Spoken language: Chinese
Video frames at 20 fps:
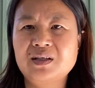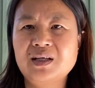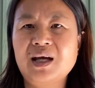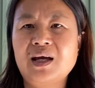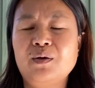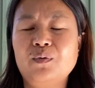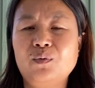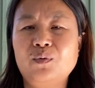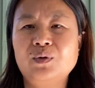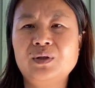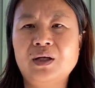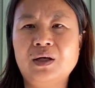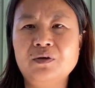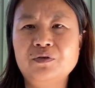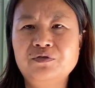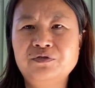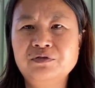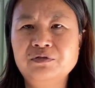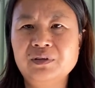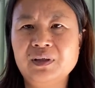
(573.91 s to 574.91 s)
债务，然后
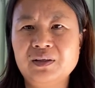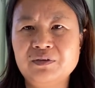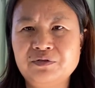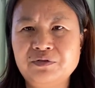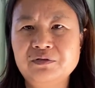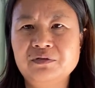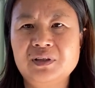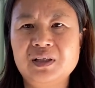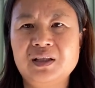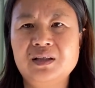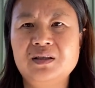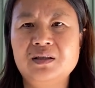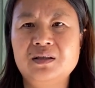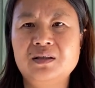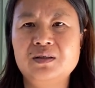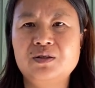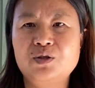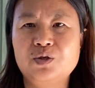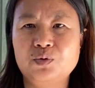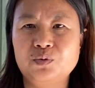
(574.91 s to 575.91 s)
富了富
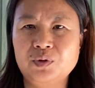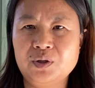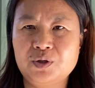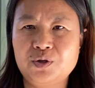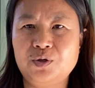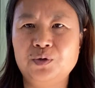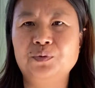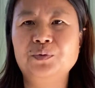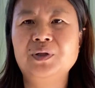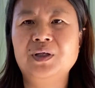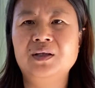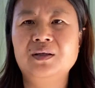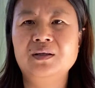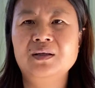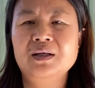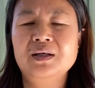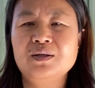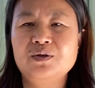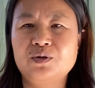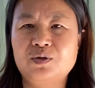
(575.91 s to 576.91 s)
人，穷了穷人，
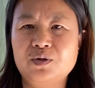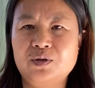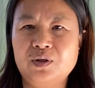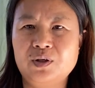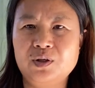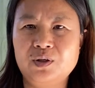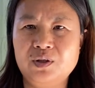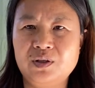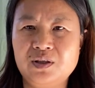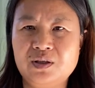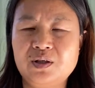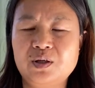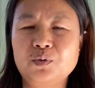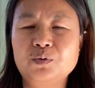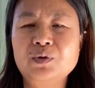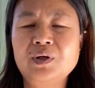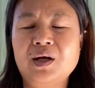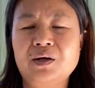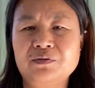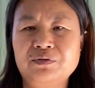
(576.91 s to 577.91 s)
就是以
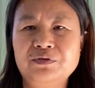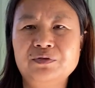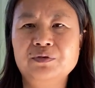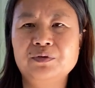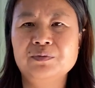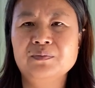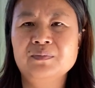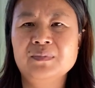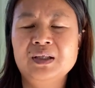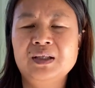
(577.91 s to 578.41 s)
穷养富，